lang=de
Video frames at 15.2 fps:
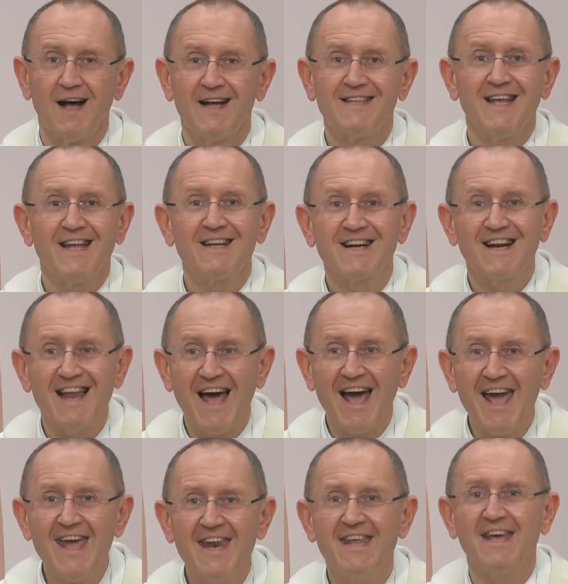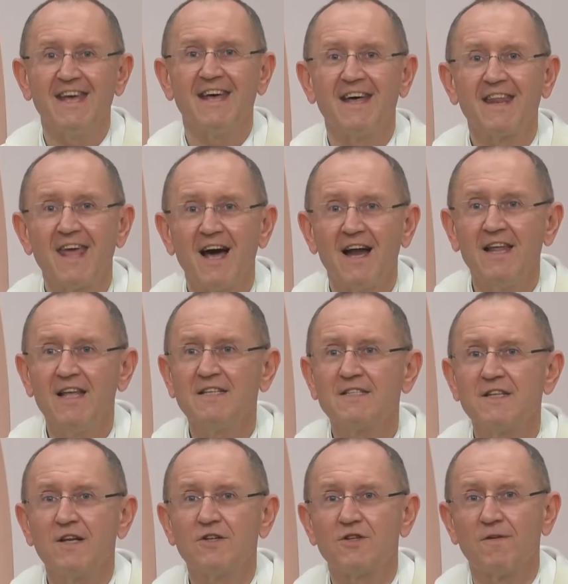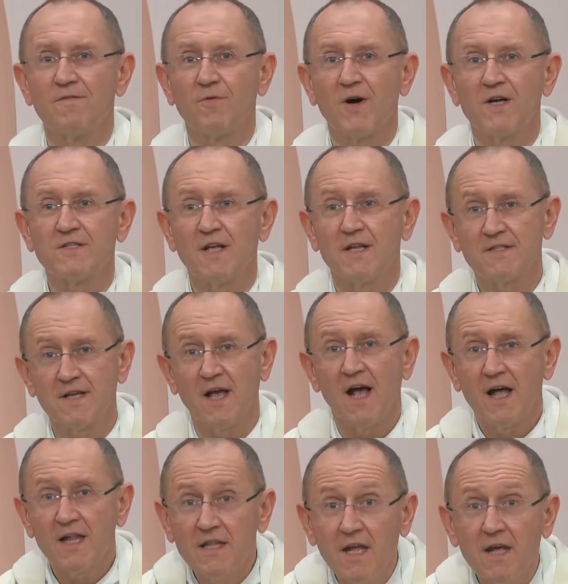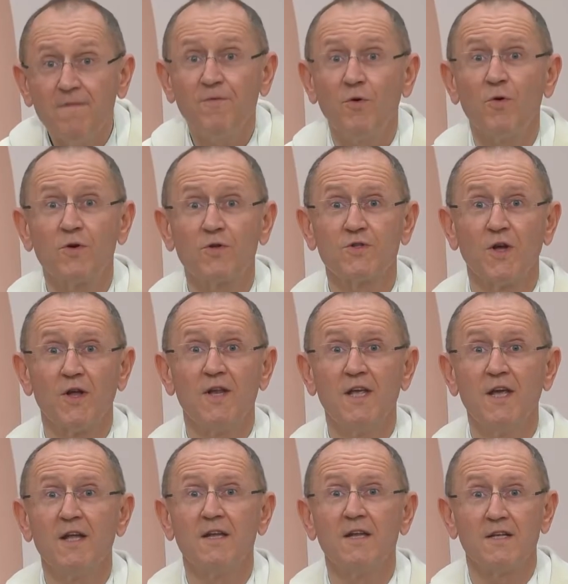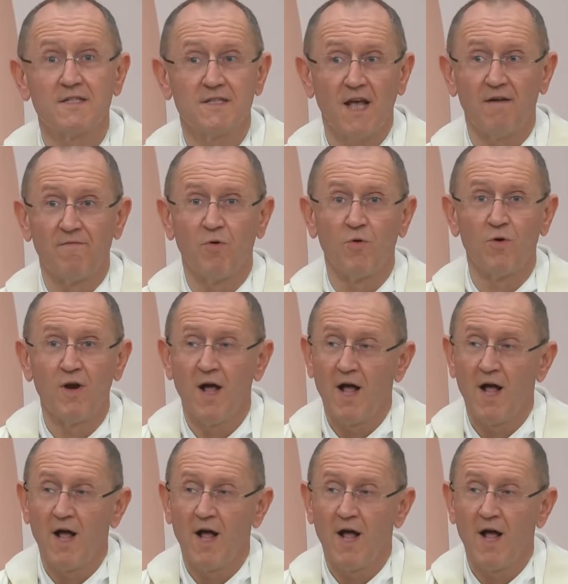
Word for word: Denn kleine, realistische Vorsätze, die funktionieren sehr wohl.